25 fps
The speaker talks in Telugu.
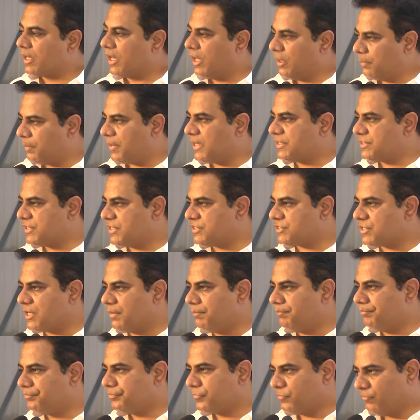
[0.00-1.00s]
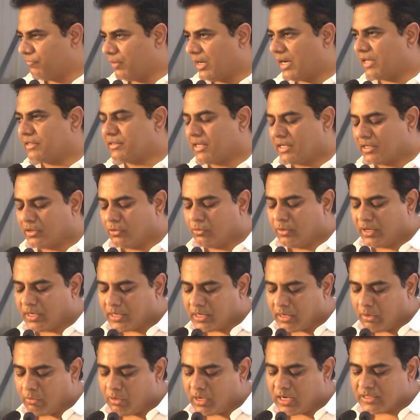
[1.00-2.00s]
ఏర్పాటు చేసినాం వాళ్ళందరికీ కూడా
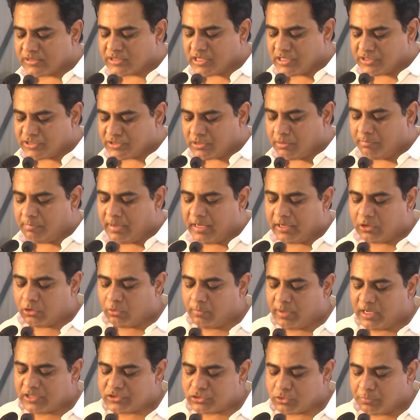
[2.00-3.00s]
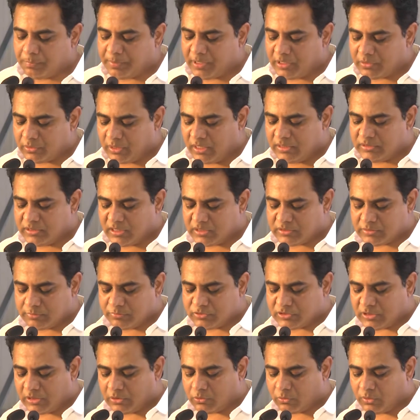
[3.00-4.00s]
ఇక్కడ అవకాశాలు ఇచ్చినాం మైక్రోమాక్స్తో పాటుగా ఇతర
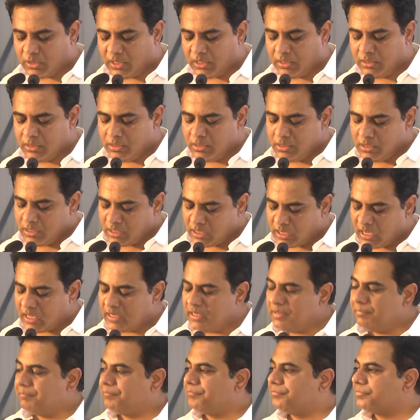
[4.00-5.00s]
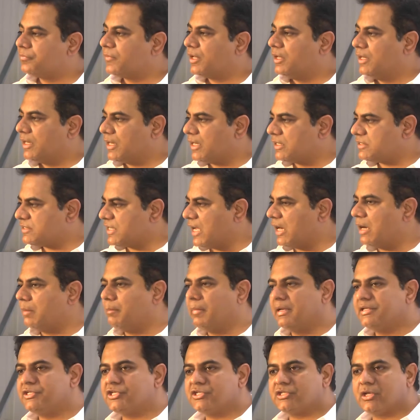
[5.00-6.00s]
సంస్థలకు కూడా కానీ ఇక్కడ చాలా
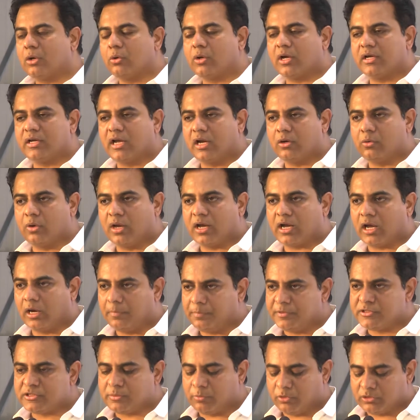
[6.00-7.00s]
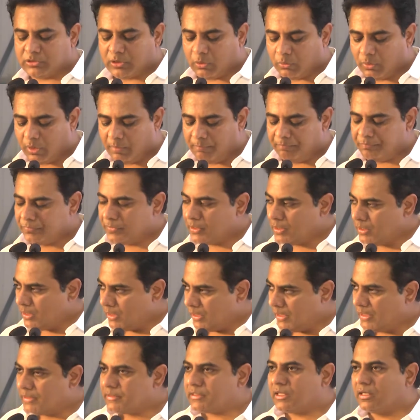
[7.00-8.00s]
మంచి సౌకర్యాలు కూడా కల్పించబోతా ఉన్నాం
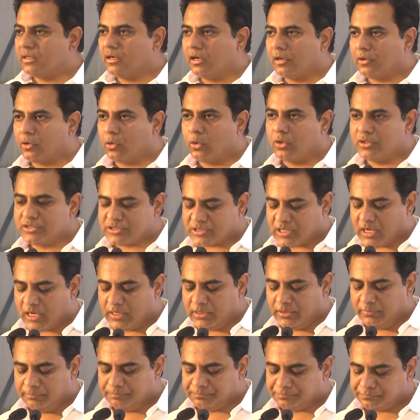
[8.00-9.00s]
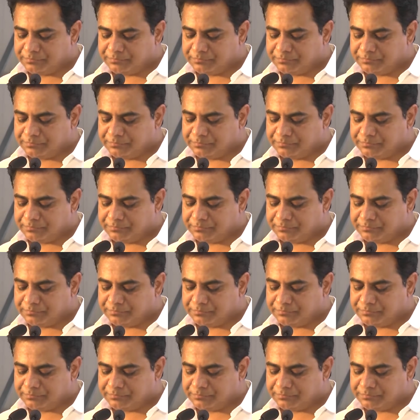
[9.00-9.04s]
ఇంటర్నల్ రోడ్స్ కానీ